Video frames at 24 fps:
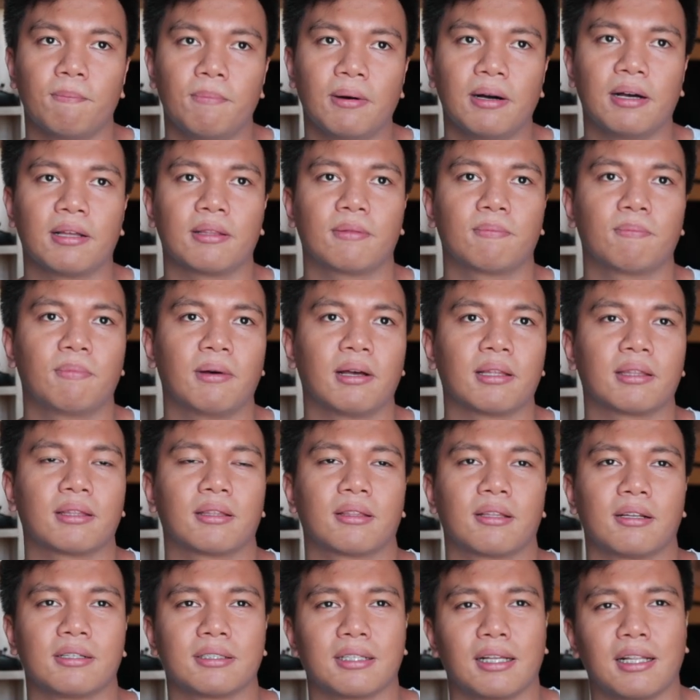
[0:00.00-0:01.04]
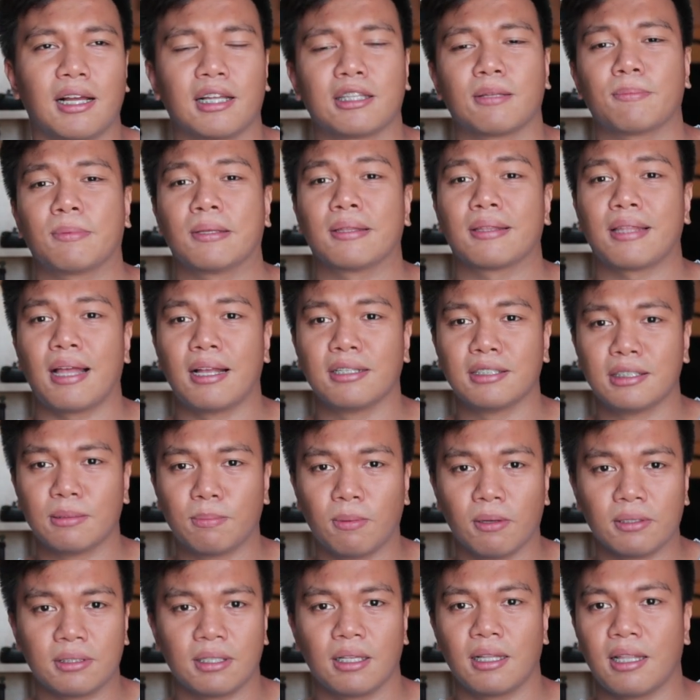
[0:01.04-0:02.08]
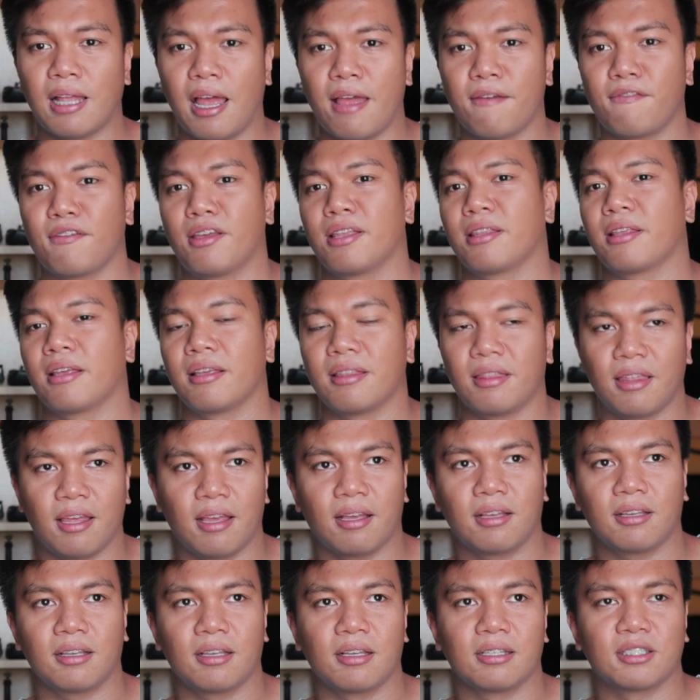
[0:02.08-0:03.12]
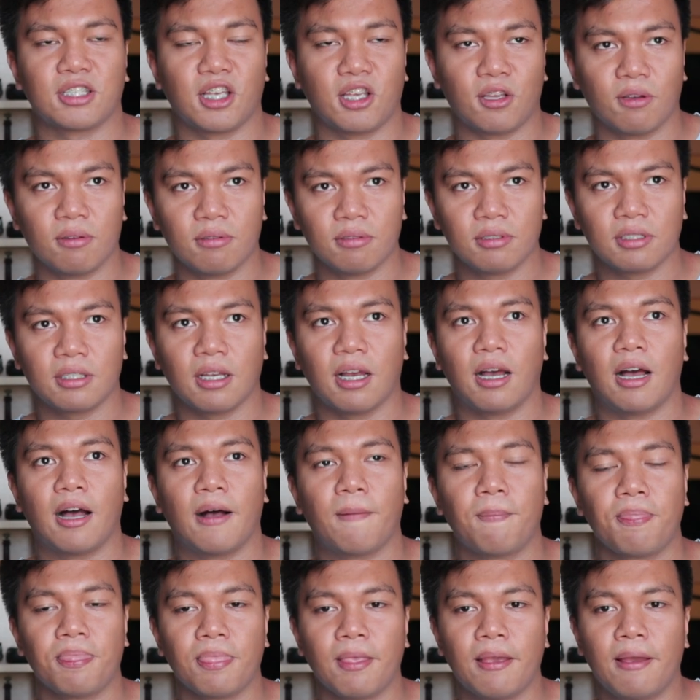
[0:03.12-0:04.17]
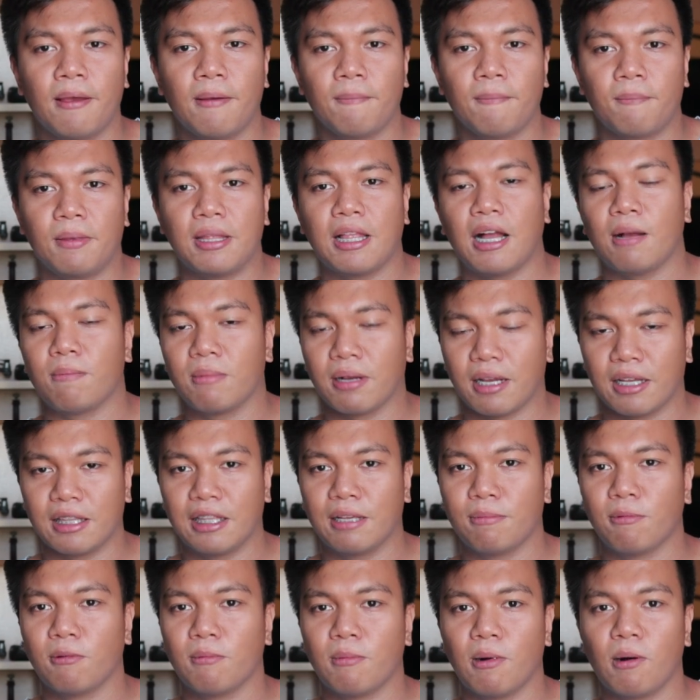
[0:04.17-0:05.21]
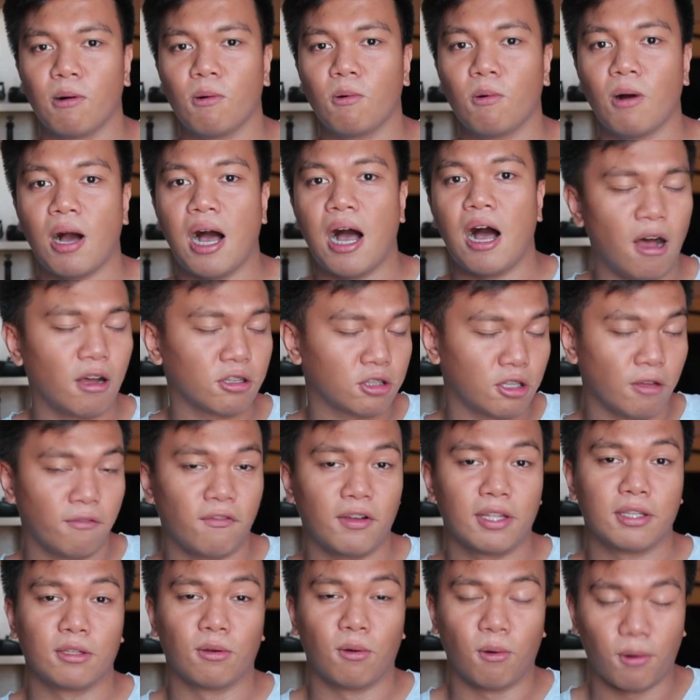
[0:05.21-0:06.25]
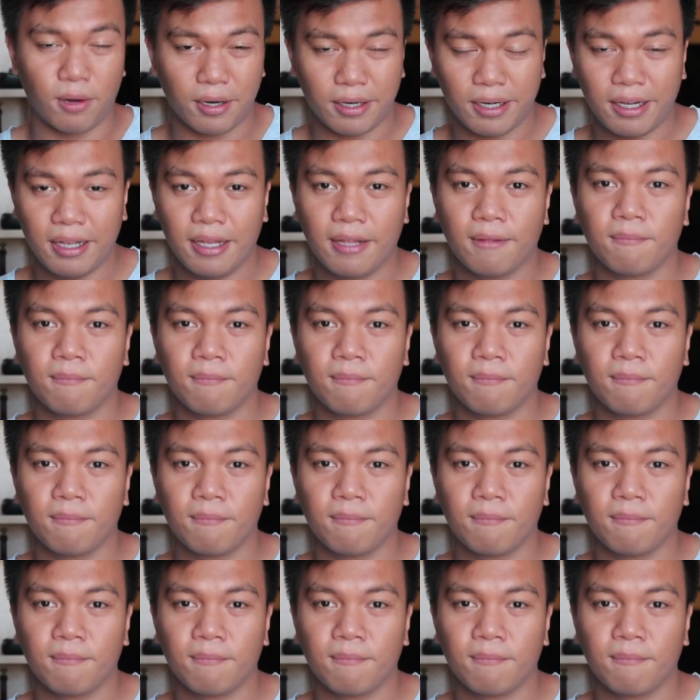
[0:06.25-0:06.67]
But, but, there's a lot of intangibles in life and I think isa yon sa pinakamaganda mo makukuha out of an org.